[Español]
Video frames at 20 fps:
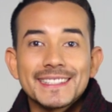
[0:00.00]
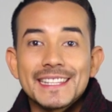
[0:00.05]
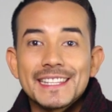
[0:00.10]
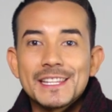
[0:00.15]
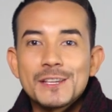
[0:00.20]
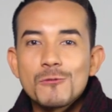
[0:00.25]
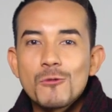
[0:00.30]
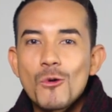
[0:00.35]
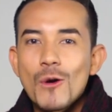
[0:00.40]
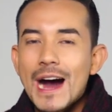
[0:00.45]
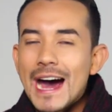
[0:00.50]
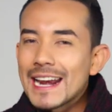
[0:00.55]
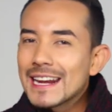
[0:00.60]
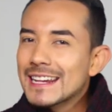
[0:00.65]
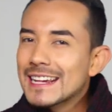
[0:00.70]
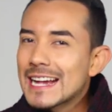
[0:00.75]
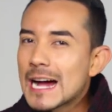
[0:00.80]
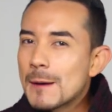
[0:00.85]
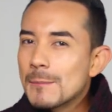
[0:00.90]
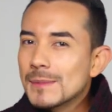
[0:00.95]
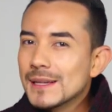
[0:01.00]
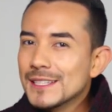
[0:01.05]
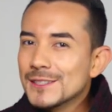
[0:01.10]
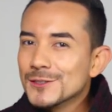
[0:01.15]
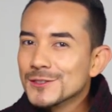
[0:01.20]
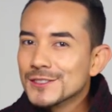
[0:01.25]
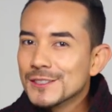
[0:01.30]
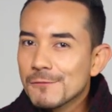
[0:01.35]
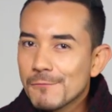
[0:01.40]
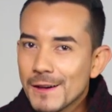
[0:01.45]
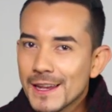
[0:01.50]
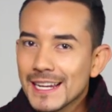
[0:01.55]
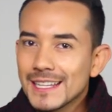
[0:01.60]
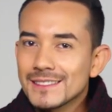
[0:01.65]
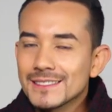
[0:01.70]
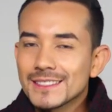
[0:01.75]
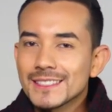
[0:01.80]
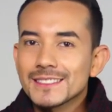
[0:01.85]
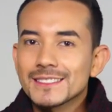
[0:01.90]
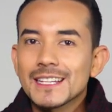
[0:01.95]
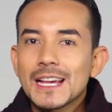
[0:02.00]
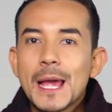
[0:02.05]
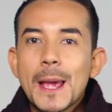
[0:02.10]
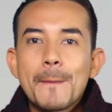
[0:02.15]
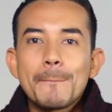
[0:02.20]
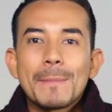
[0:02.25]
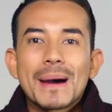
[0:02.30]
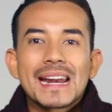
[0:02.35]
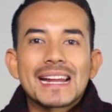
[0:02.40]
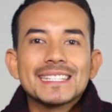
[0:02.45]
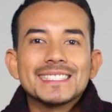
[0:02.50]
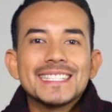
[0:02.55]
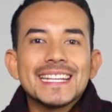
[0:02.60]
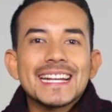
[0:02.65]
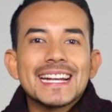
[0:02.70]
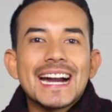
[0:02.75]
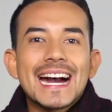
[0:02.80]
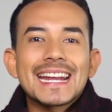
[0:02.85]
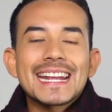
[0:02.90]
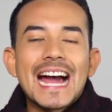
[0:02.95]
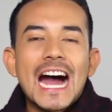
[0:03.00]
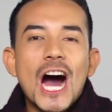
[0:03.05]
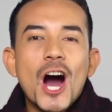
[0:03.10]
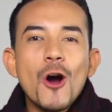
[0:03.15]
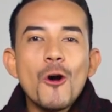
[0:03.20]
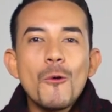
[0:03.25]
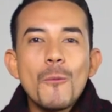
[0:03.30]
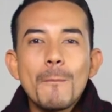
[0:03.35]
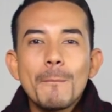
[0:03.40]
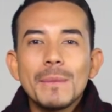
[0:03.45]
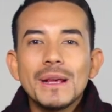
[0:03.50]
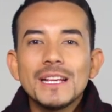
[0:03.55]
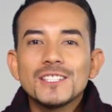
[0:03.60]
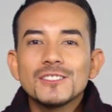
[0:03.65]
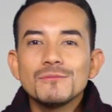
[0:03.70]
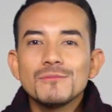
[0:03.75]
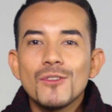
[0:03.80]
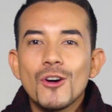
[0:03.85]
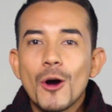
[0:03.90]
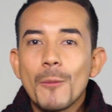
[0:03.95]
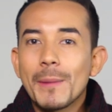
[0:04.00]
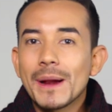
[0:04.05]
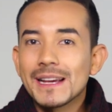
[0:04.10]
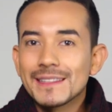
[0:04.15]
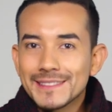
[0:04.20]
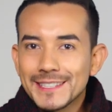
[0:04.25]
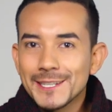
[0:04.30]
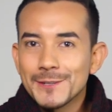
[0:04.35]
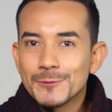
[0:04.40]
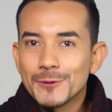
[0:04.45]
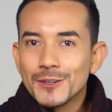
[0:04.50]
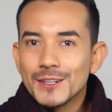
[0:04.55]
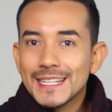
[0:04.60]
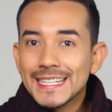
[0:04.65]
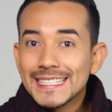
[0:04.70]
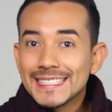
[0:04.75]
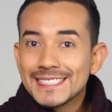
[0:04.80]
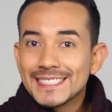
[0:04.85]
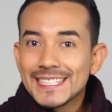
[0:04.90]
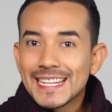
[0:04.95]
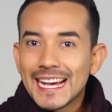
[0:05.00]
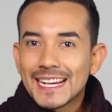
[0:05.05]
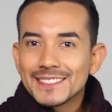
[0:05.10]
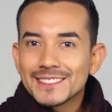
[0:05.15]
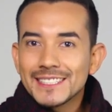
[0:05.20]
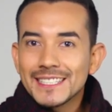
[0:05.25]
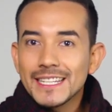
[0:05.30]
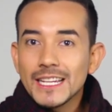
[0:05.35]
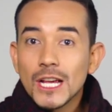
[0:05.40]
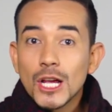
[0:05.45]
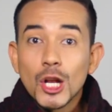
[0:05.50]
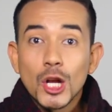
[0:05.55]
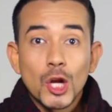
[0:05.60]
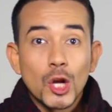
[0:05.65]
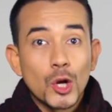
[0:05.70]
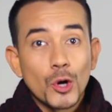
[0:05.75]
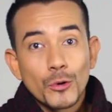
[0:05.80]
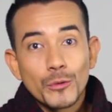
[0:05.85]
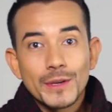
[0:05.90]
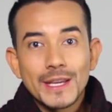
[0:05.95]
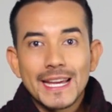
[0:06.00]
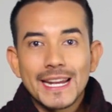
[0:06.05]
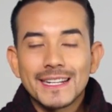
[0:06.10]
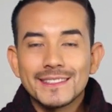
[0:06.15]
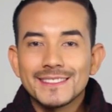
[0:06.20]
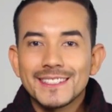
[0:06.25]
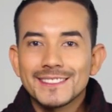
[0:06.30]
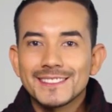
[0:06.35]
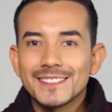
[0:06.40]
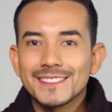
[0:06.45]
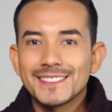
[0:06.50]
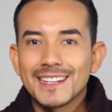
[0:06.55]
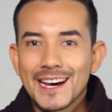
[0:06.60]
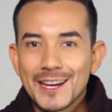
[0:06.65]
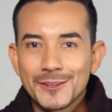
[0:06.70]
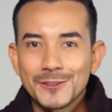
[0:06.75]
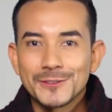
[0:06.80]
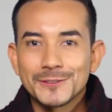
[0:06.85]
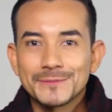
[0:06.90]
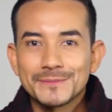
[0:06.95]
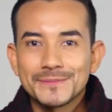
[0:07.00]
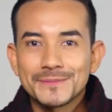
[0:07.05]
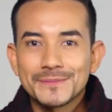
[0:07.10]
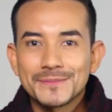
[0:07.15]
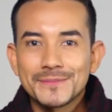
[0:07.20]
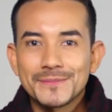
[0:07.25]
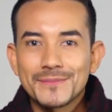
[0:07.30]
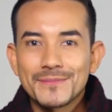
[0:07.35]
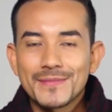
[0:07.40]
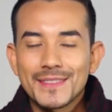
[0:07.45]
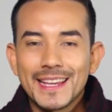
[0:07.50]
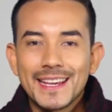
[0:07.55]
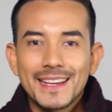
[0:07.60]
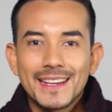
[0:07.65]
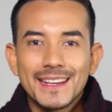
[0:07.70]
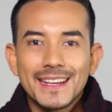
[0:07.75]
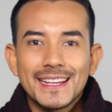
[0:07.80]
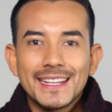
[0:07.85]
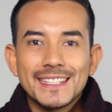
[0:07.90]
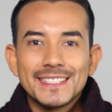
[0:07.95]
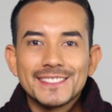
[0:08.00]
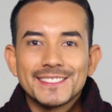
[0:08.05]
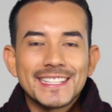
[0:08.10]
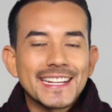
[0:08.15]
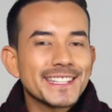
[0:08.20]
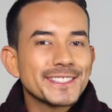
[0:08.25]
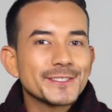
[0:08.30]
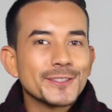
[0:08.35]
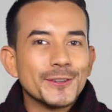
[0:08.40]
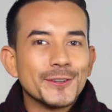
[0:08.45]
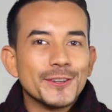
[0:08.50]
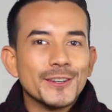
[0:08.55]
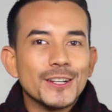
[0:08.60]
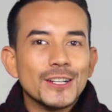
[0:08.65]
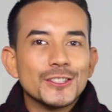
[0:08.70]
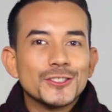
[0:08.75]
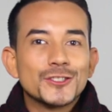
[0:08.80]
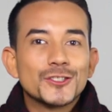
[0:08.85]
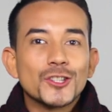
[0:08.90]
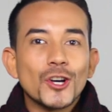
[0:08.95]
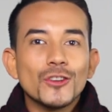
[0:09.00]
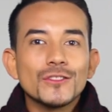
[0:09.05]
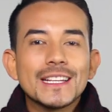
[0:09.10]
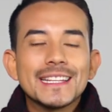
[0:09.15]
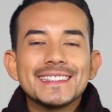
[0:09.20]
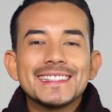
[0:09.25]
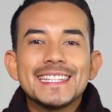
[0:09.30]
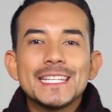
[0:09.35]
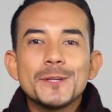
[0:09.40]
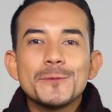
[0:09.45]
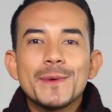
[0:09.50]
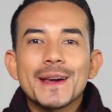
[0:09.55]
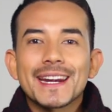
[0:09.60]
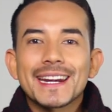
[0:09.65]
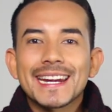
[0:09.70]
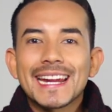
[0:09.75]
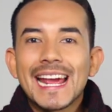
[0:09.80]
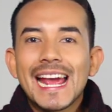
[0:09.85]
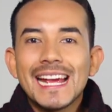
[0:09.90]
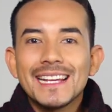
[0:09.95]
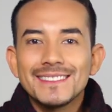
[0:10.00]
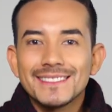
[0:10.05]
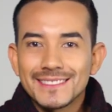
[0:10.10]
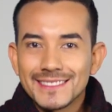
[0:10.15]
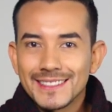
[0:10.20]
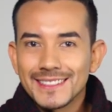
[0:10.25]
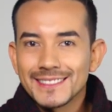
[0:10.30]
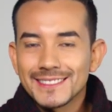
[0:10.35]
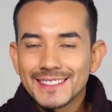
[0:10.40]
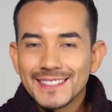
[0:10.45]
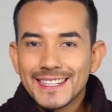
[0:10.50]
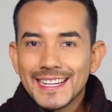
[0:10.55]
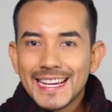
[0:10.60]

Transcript: de dibujar caminos diferentes para llegar a un mismo objetivo si así lo vieran necesario. Sexto, son divergentes,